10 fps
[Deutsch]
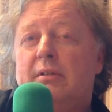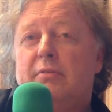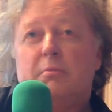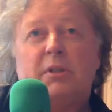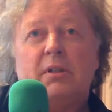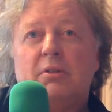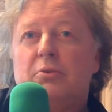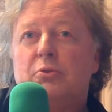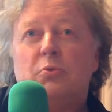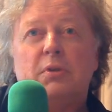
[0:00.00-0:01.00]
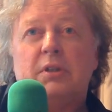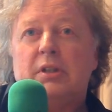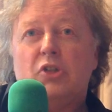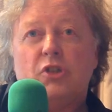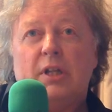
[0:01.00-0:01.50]
die wir mit Kindern und
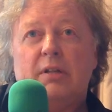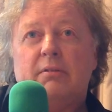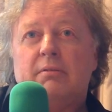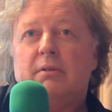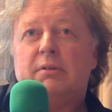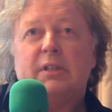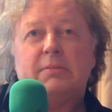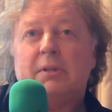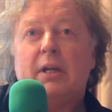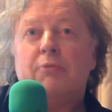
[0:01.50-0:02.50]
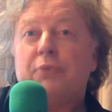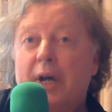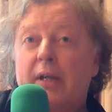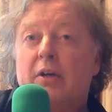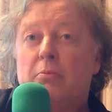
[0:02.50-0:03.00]
Jugendlichen erstellen. Auch dass wir da einen
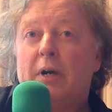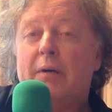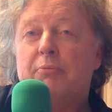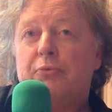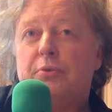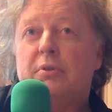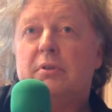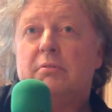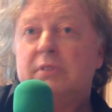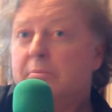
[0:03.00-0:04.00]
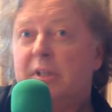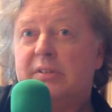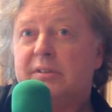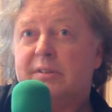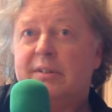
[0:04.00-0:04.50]
Freiraum haben für
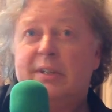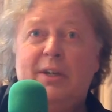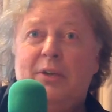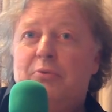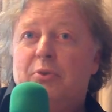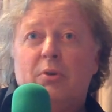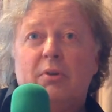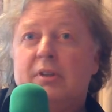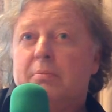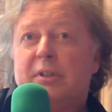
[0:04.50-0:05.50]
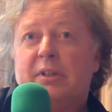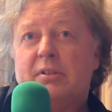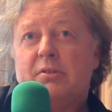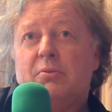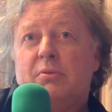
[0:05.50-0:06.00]
Remixe, für neue
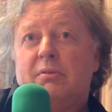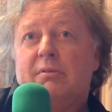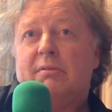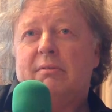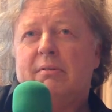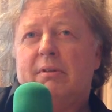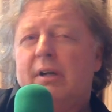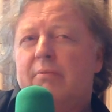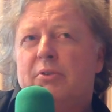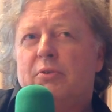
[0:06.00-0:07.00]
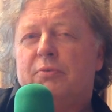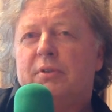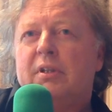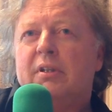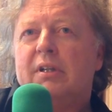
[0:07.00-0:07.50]
Interpretationen. Ja, wir dürfen
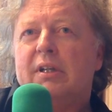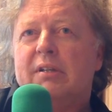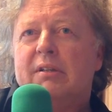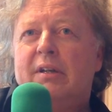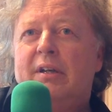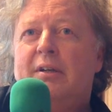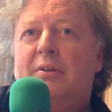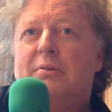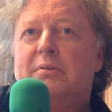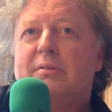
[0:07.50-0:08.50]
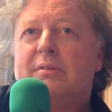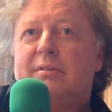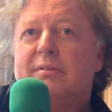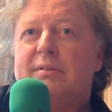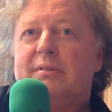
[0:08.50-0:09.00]
nicht hingehen
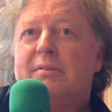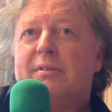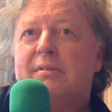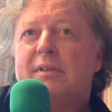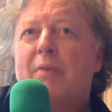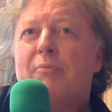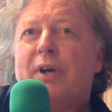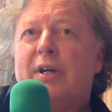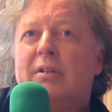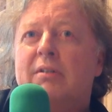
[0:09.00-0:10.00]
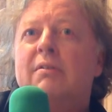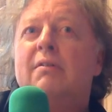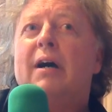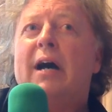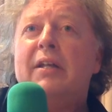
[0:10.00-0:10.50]
und äh, es einfach
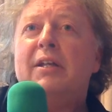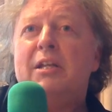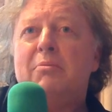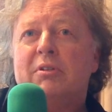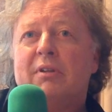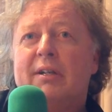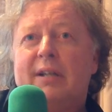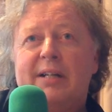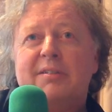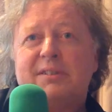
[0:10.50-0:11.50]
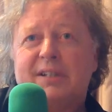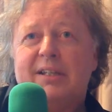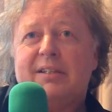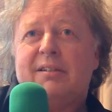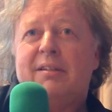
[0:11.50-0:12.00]
annehmen, ein altes
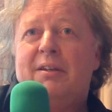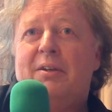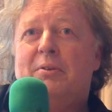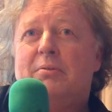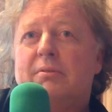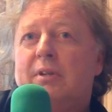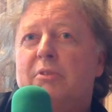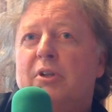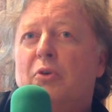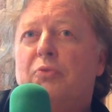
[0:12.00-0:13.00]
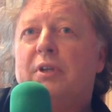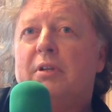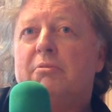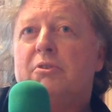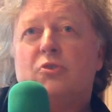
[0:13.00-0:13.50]
Recht und damit
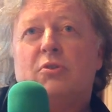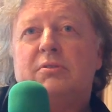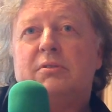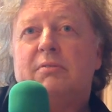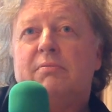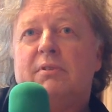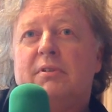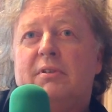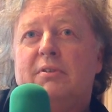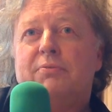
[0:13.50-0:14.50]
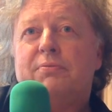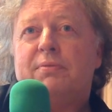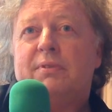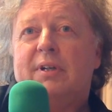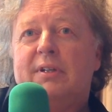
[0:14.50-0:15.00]
aufgeben die Chancen, die wir
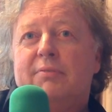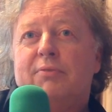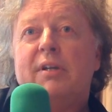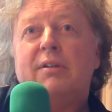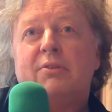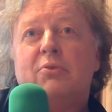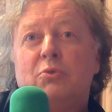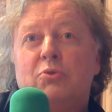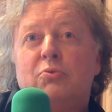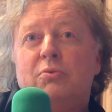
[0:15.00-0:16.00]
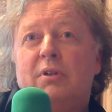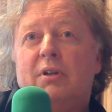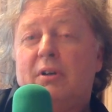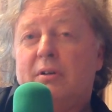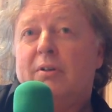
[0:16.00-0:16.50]
auf eine veränderte
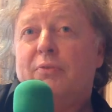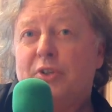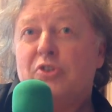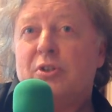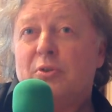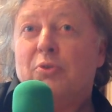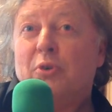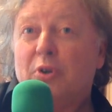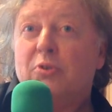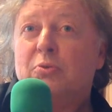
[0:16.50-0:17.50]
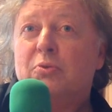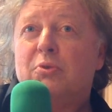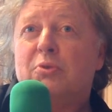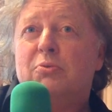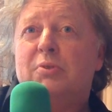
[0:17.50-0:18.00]
Kultur, auch auf Entstehung neuer
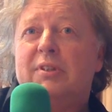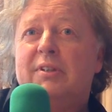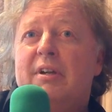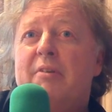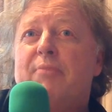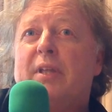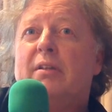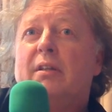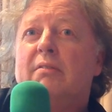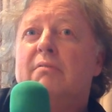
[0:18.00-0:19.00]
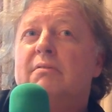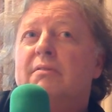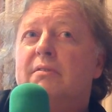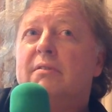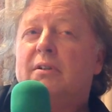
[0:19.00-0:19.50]
Jugendkulturen
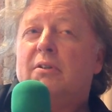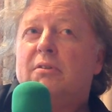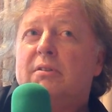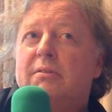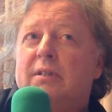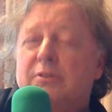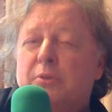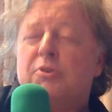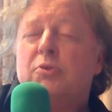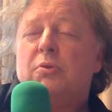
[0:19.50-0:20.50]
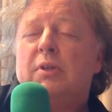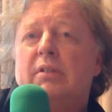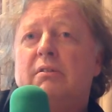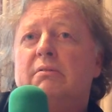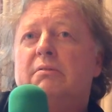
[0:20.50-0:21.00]
dann äh, auch als Option
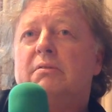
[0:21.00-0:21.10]
hätten